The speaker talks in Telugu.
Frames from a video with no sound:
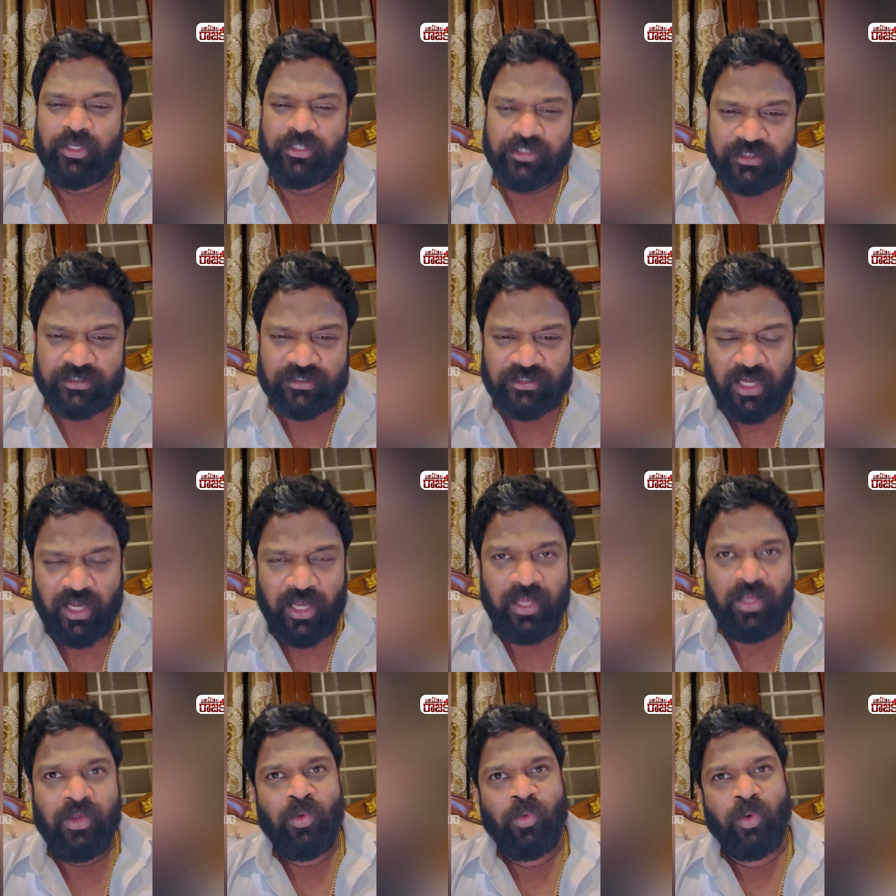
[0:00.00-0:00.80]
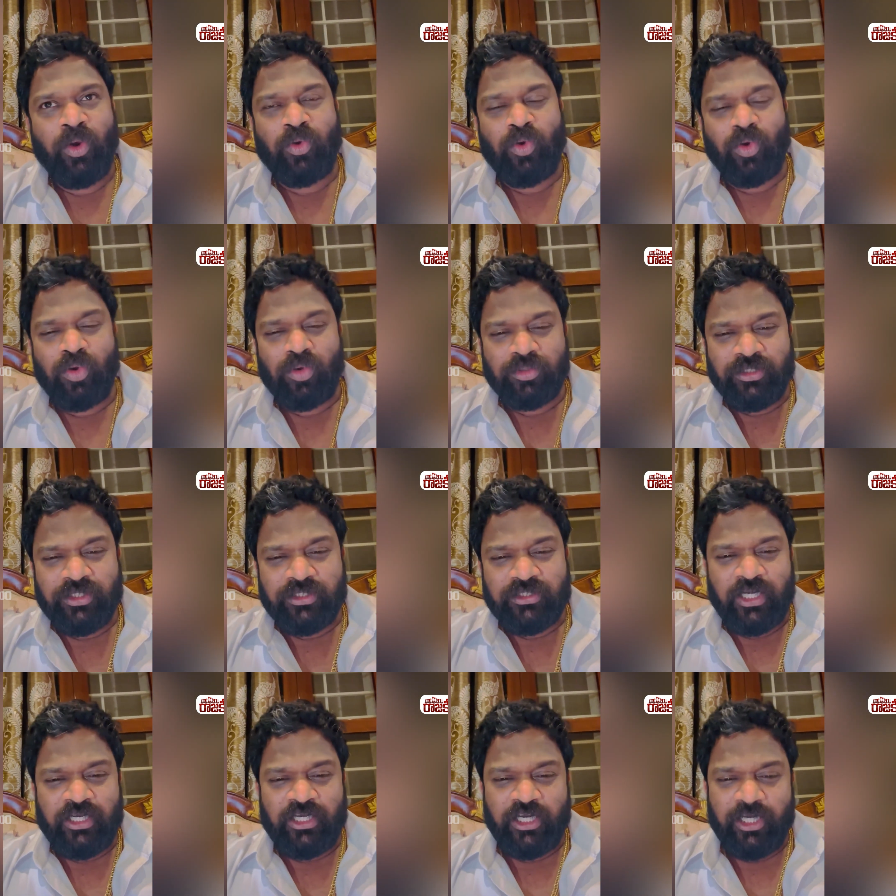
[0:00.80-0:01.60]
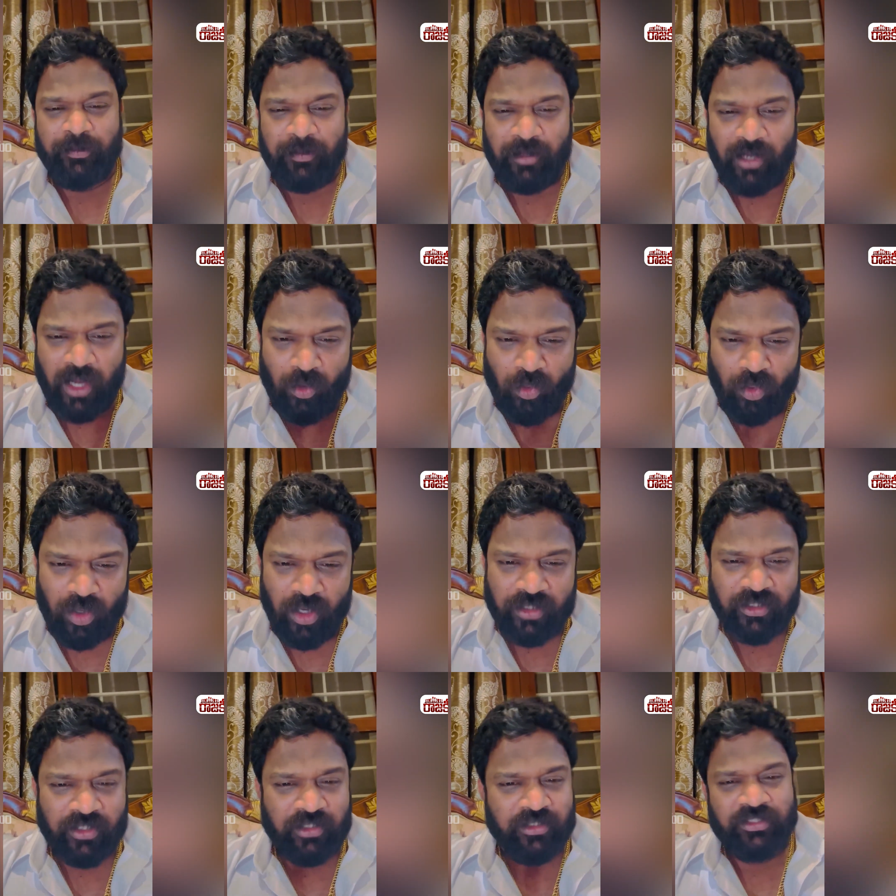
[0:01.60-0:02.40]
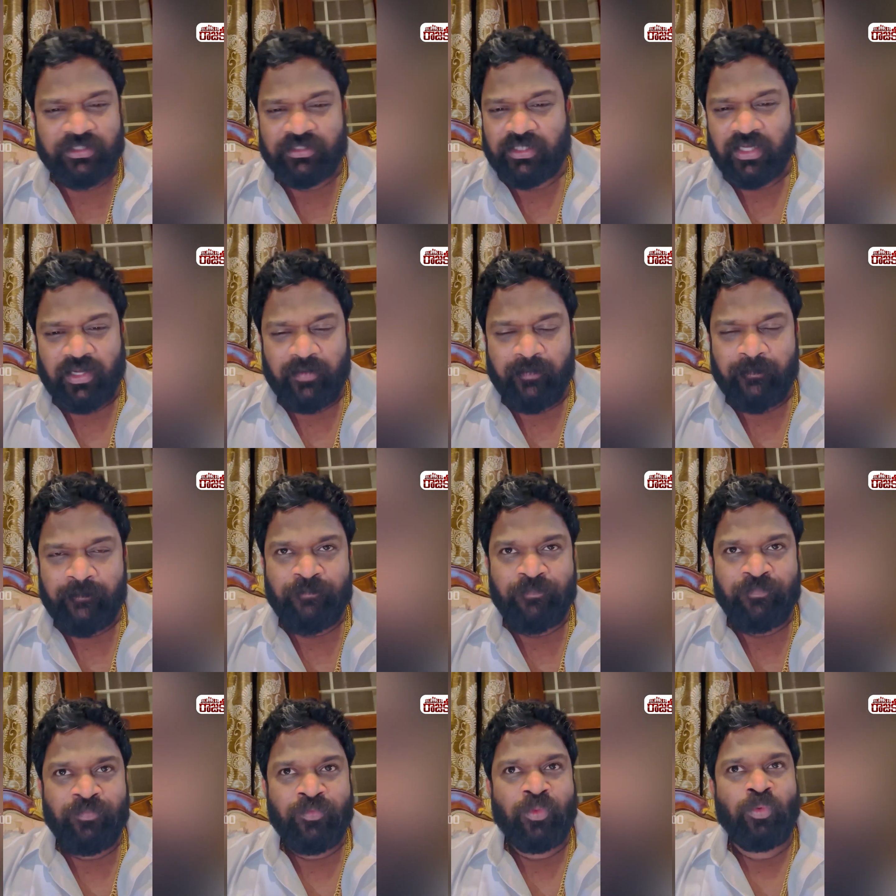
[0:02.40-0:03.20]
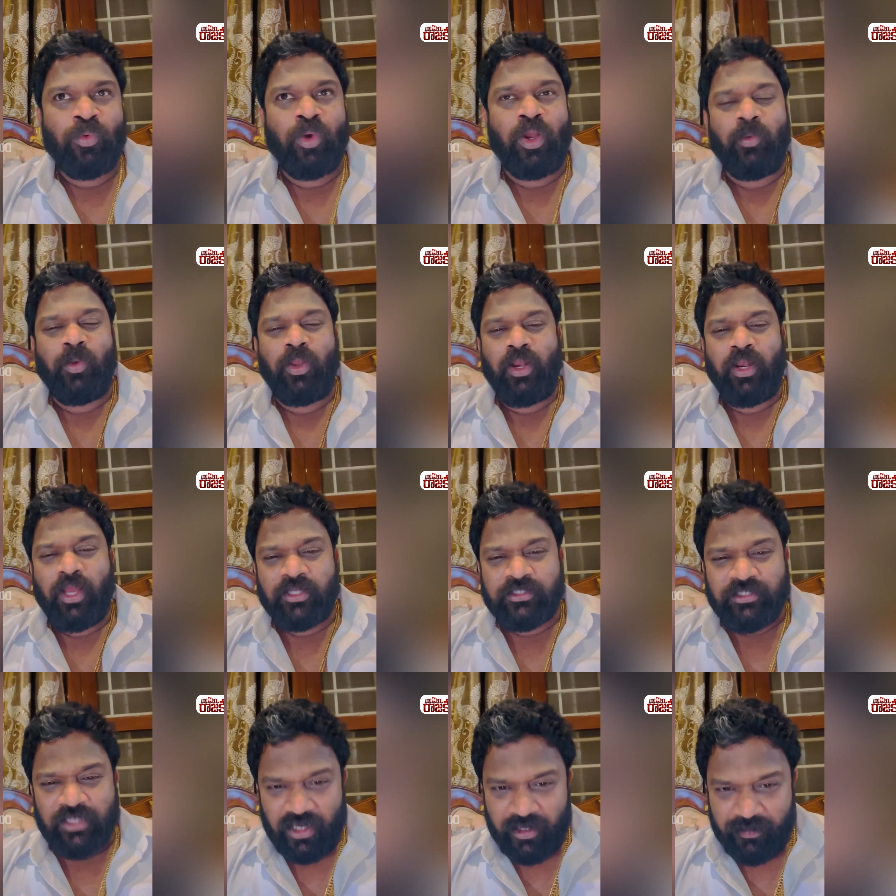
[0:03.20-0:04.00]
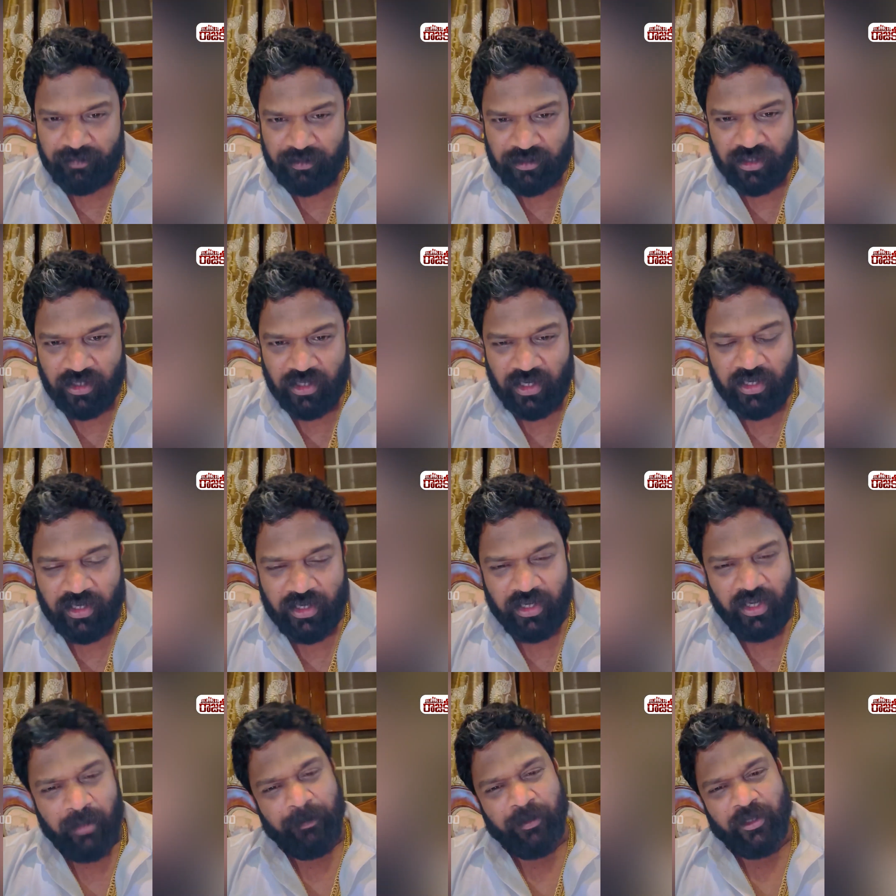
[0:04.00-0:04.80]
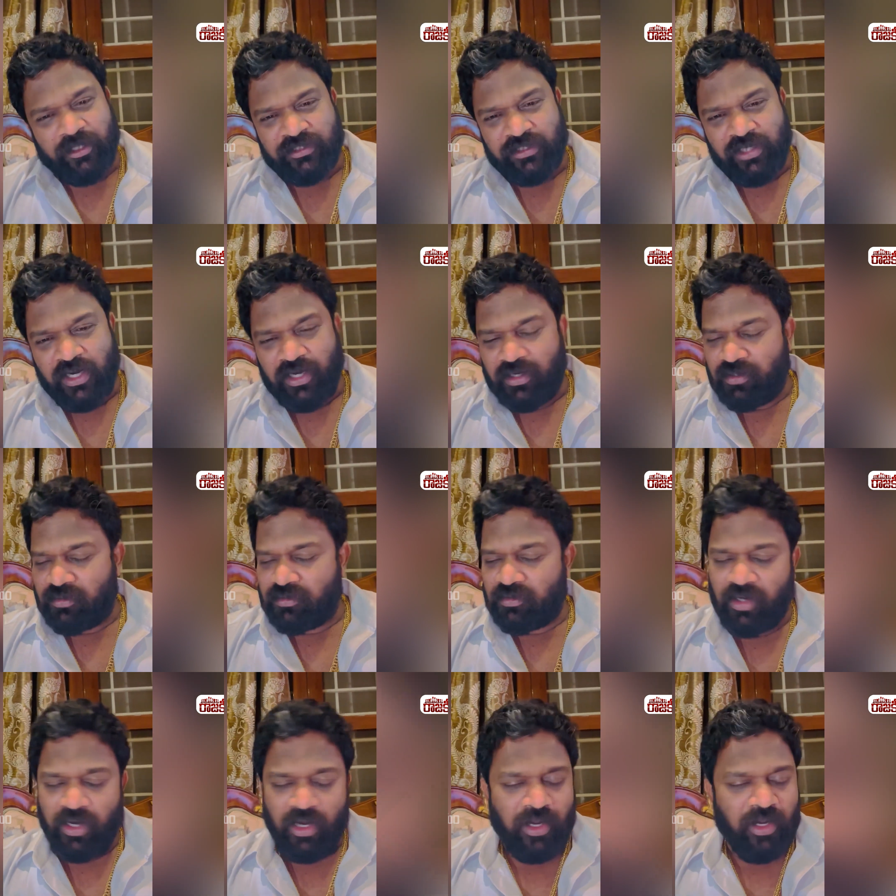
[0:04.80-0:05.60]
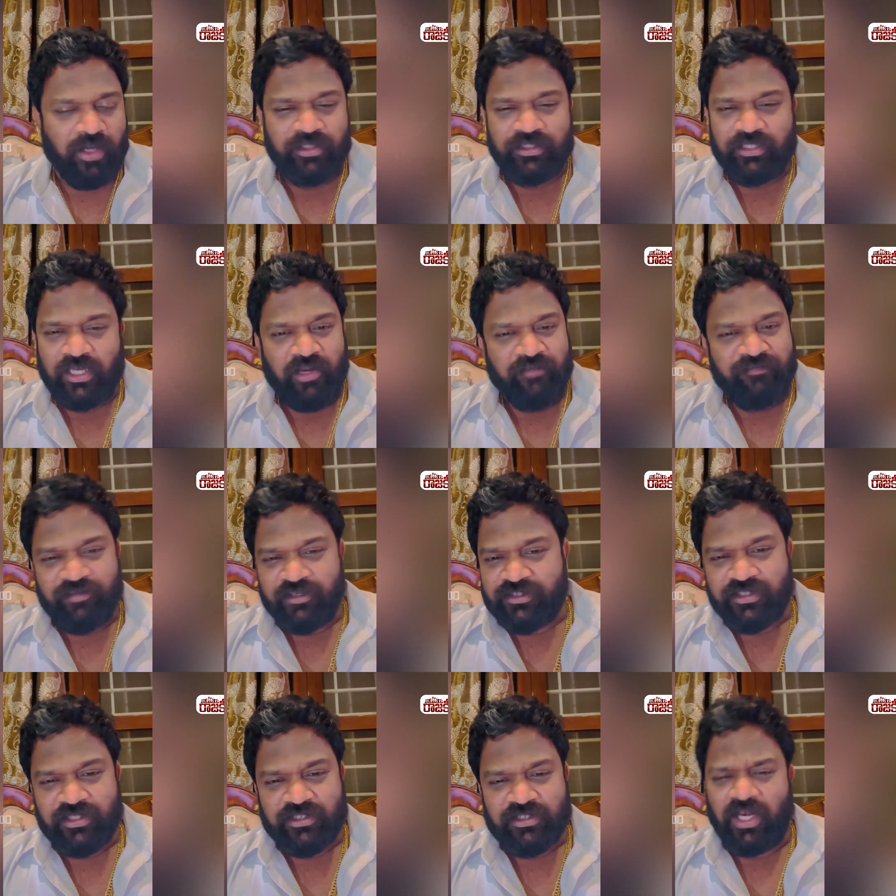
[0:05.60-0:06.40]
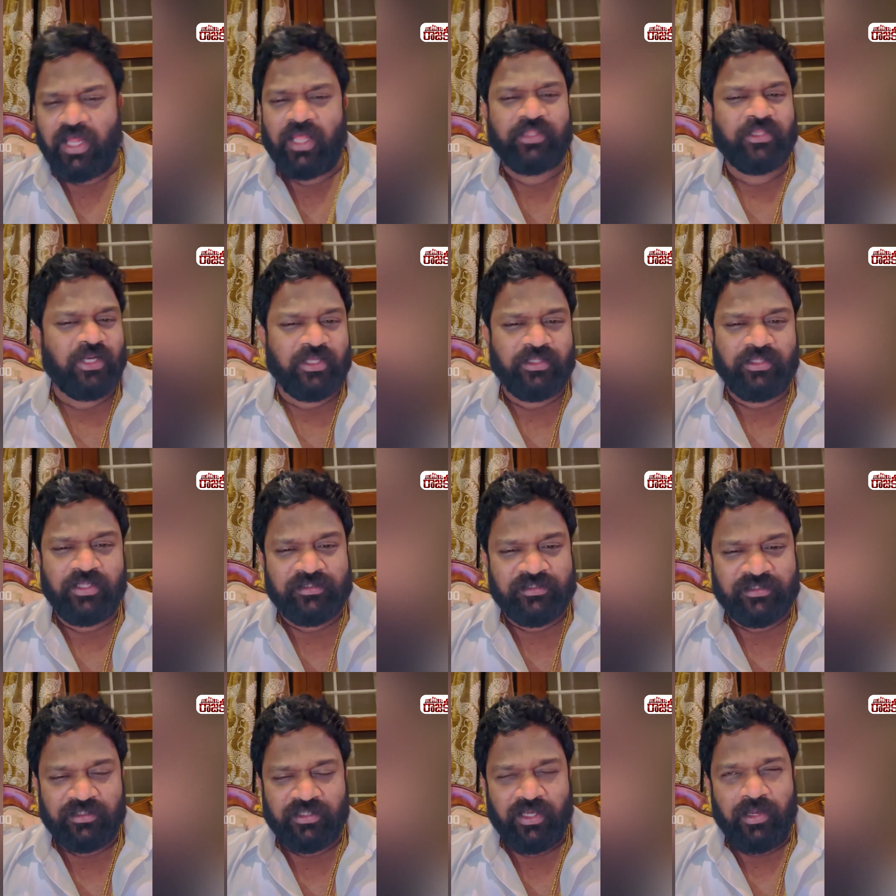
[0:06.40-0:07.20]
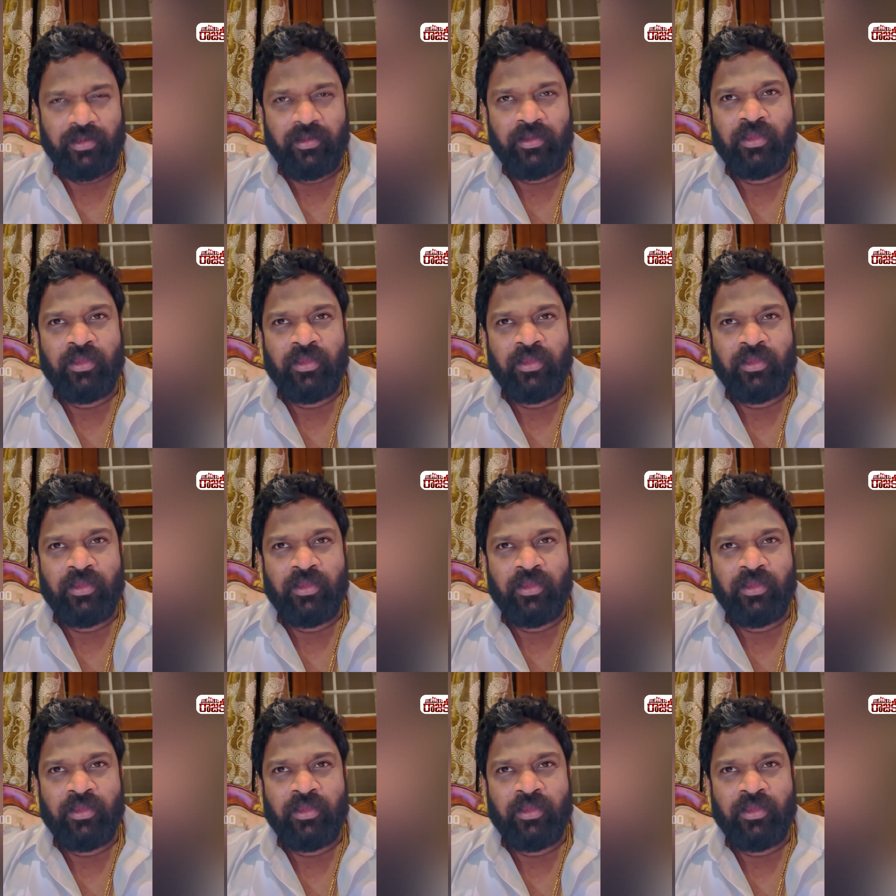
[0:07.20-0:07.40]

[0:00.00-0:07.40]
తిడతా వాడు కొడుకుని తిడతా టీడీపీ నా కొడుకులందరం తిడతా వాళ్ళ వల్ల నాకు చాలా ఇబ్బందులు కలిగినాయి పర్సనల్గా నేను చాలా ఫేస్ చేశాను అందరికీ తెలిసిందే